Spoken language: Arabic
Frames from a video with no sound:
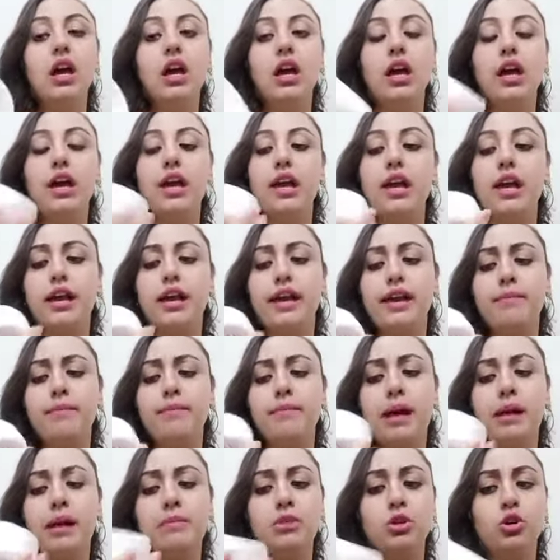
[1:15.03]
آه، كان
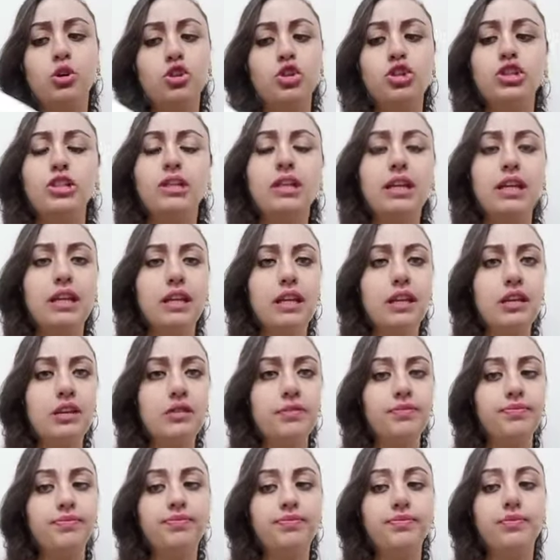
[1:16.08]
بخمسة وعشرين جنيه
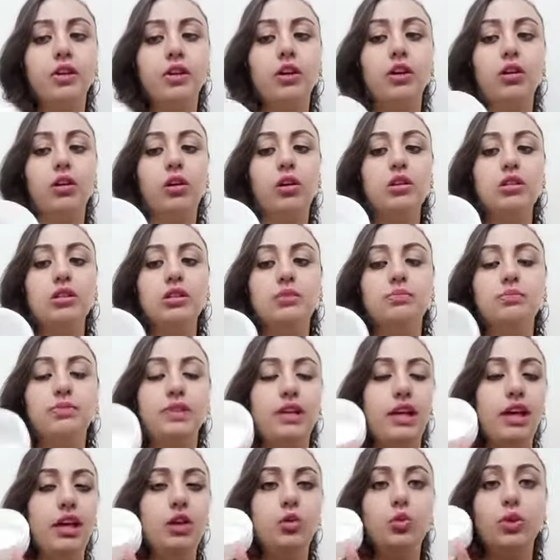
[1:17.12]
خلاص
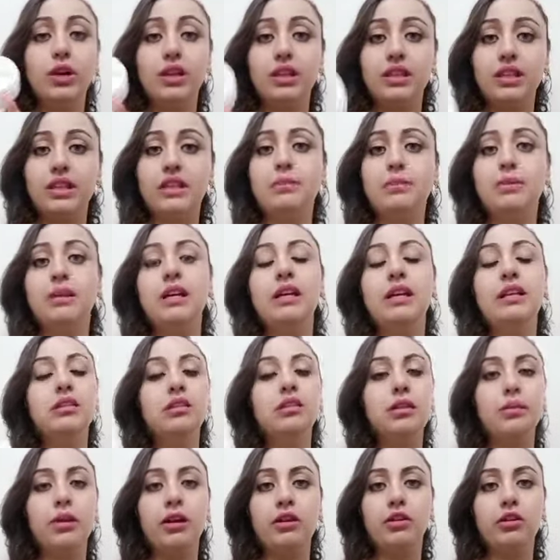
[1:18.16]
حلو جدا يا بنات
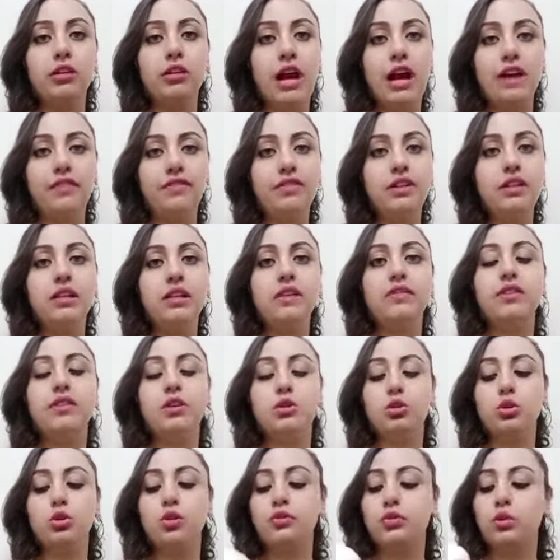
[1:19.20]
طبعا عارفين نيفيا
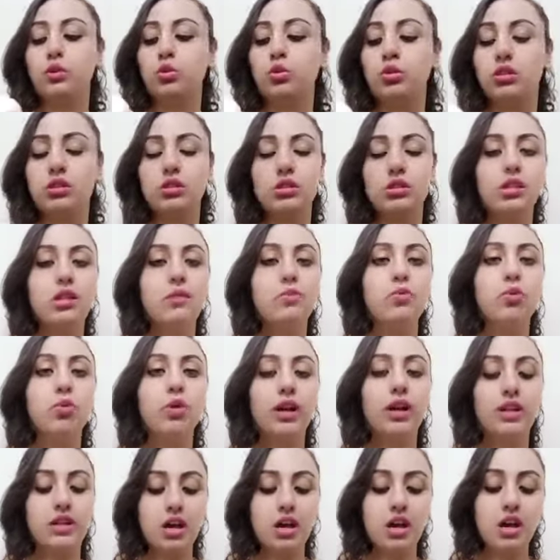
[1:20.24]
سوفت وترطيبه
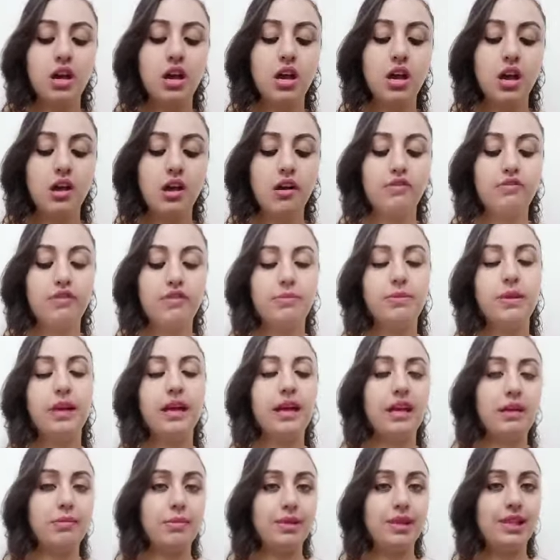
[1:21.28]
وكده فمن
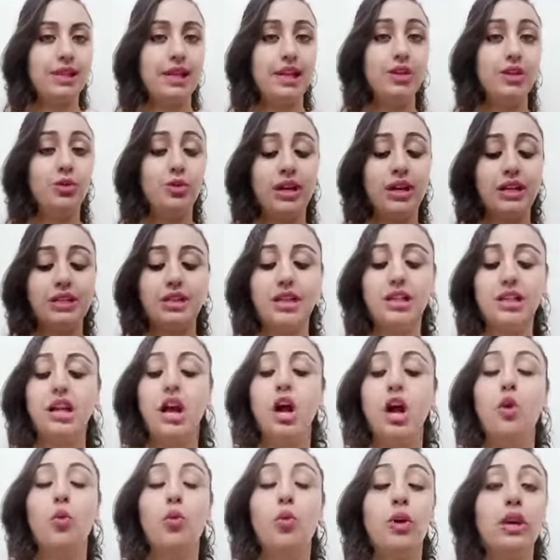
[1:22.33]
الكريمات الحلوه جدا
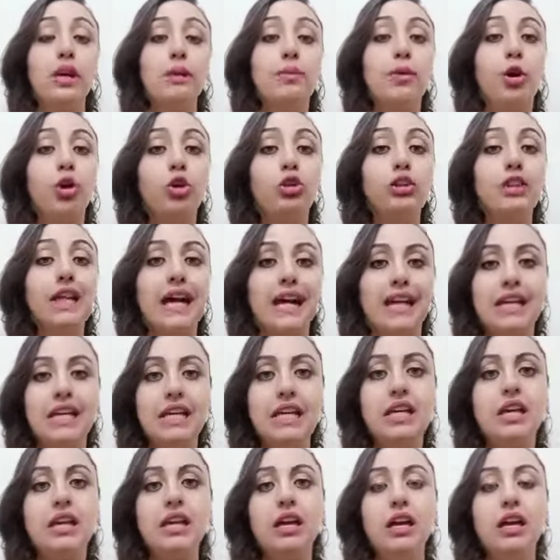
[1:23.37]
وانا بحط
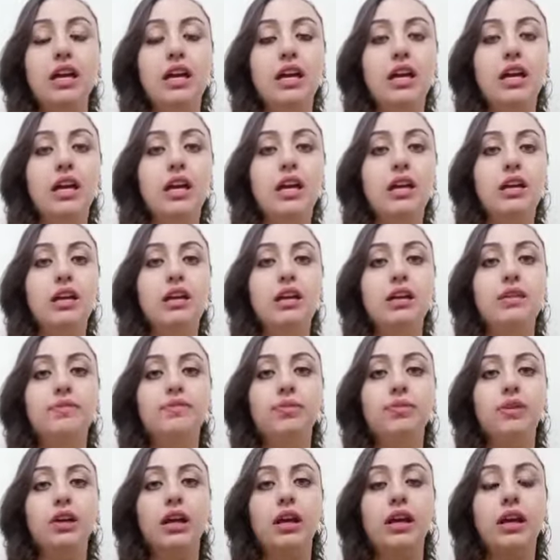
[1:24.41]
عليه آه،
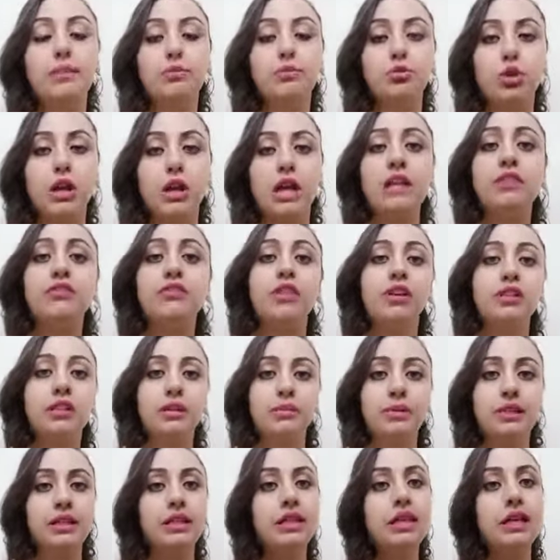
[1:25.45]
كبسولات
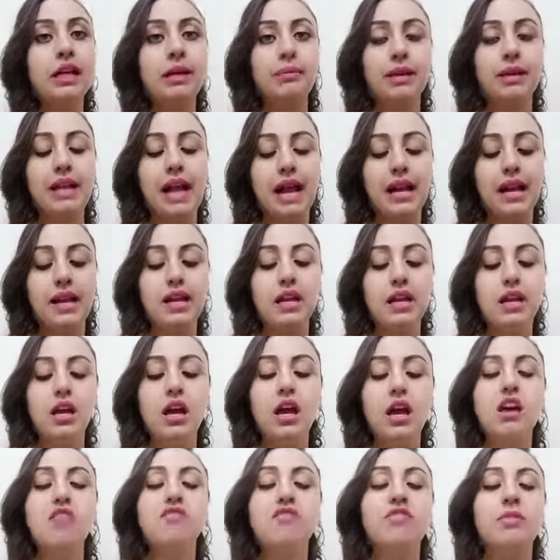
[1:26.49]
فيتامين اي e كمان عليه
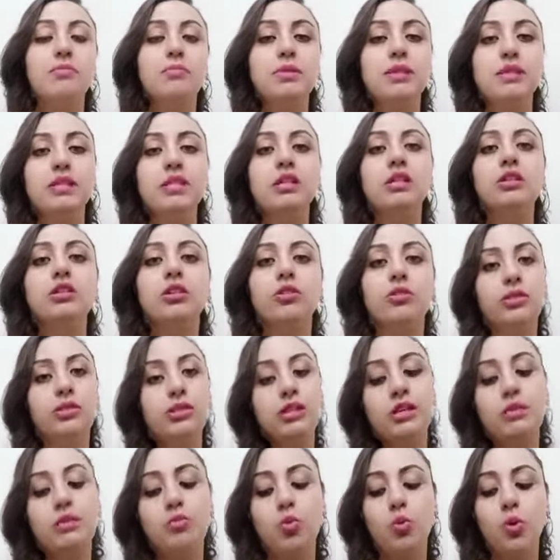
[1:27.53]
فبيديني
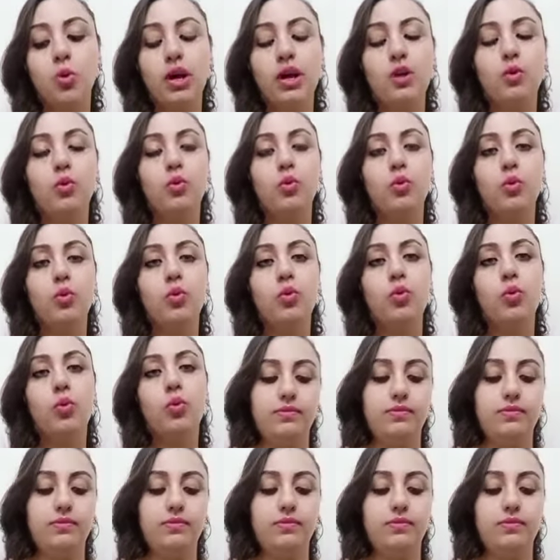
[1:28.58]
ترطيب و... و...